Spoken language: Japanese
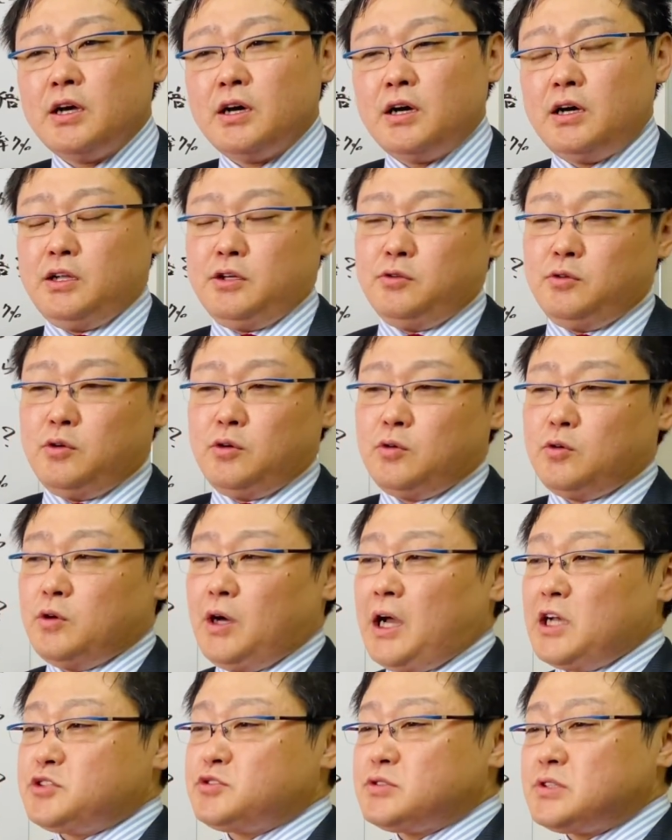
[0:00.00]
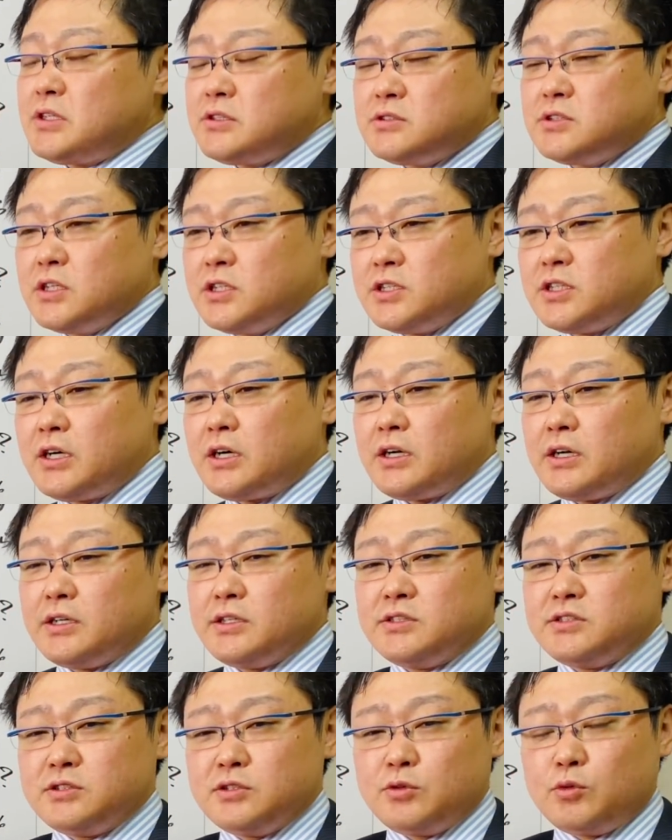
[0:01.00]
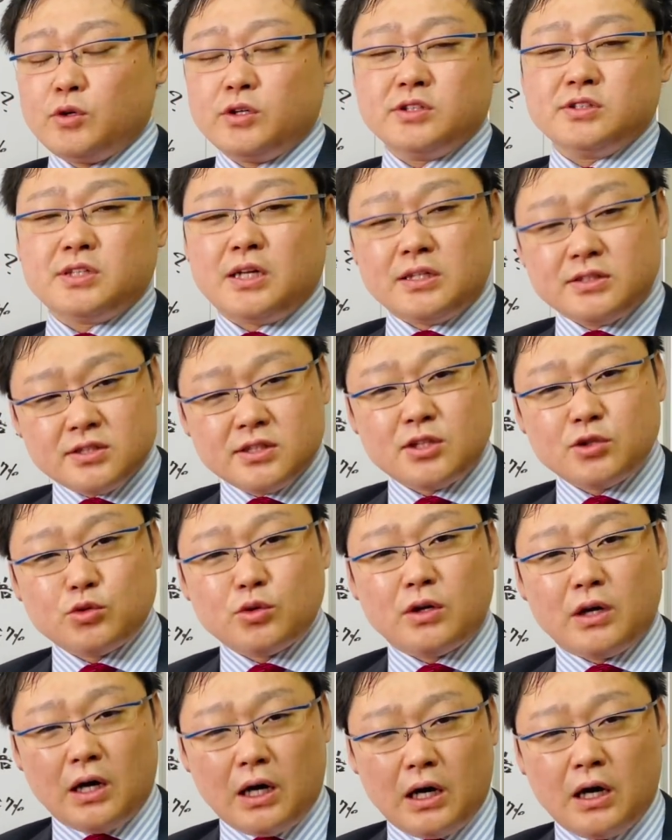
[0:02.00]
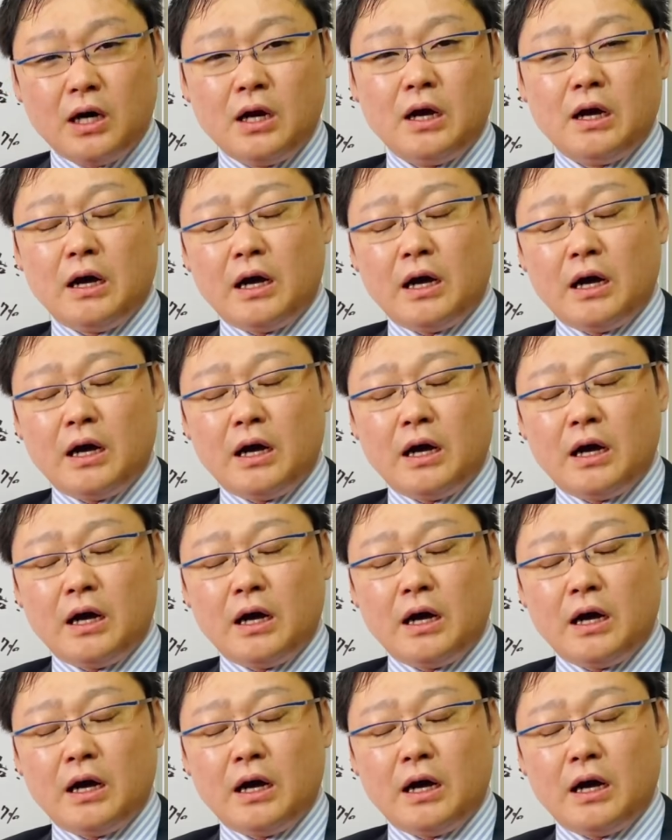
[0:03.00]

あのこのハッシュタグが来たからですねこれに賛成だとか